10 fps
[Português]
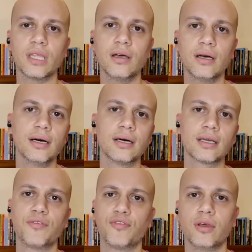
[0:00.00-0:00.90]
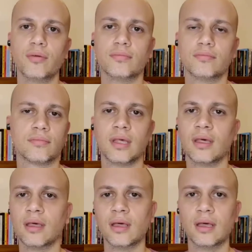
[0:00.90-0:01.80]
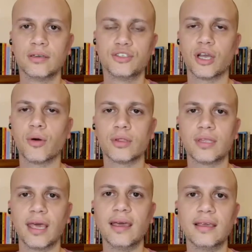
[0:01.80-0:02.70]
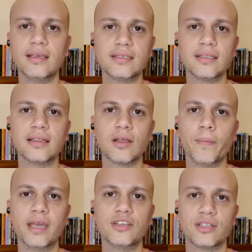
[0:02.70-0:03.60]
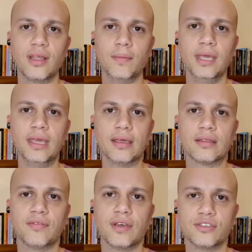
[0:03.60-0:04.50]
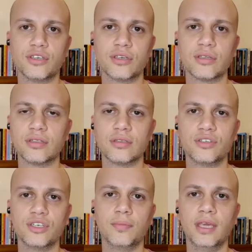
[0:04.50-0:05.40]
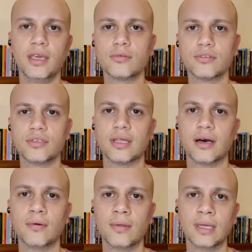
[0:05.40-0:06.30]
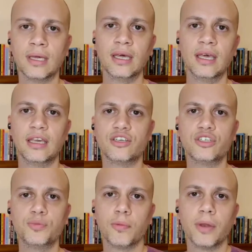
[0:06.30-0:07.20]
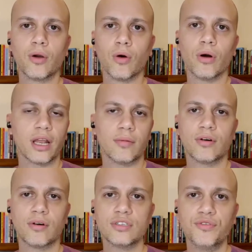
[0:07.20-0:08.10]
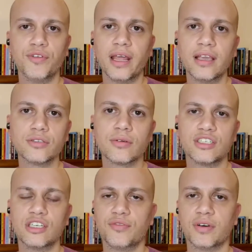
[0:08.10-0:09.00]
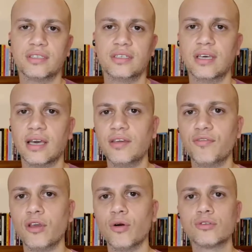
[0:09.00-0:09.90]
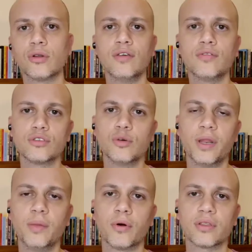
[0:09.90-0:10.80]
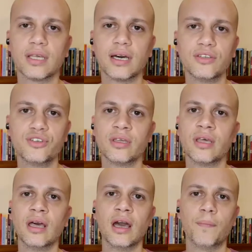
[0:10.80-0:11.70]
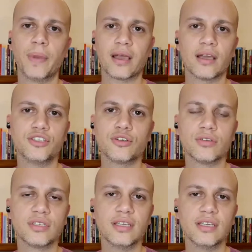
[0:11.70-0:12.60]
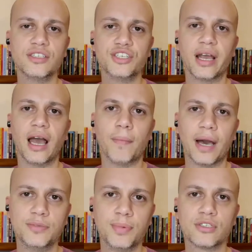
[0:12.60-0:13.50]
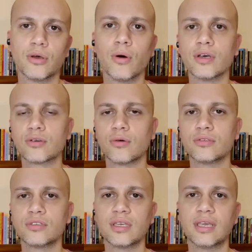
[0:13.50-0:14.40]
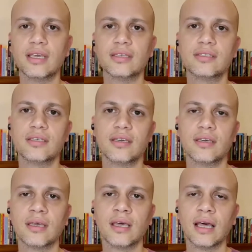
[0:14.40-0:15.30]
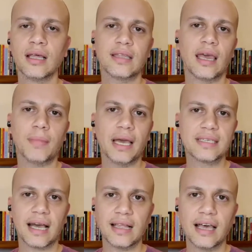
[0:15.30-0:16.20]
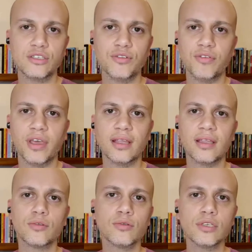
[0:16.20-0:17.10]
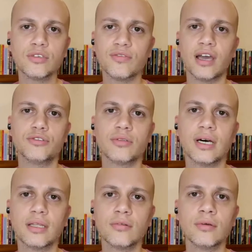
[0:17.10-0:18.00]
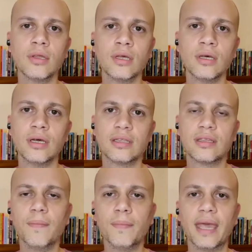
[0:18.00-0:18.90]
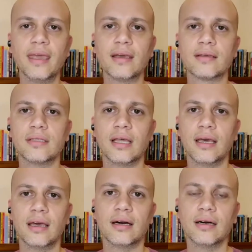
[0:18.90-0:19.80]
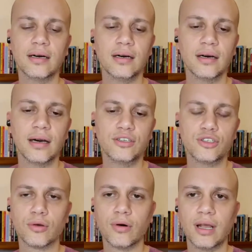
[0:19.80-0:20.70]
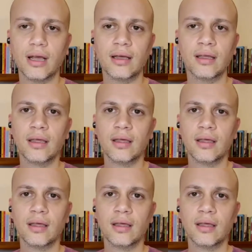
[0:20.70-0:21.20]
uh, que foi um, chegou até incidentalmente até mim através de, de amigos e tal. a gente publicou, que era uma coisa diferente do que a gente fazia, e foi outro livro super importante para que a gente conseguisse chegar a mais pessoas, conseguisse estar em mais canais de venda, e tudo isso vai ajudando também né, a editora